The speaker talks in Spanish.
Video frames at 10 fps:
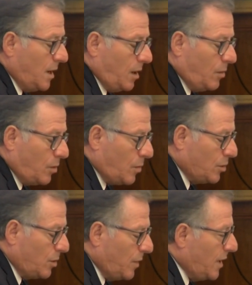a unos
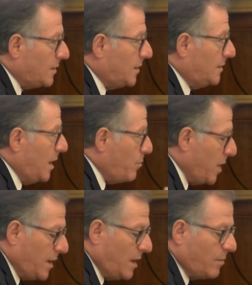cuantos inmigrantes,
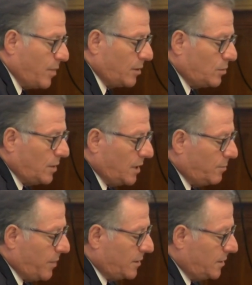también en la apertura
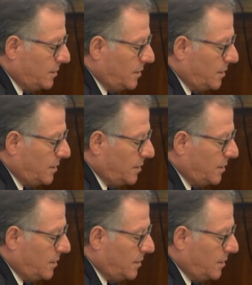del,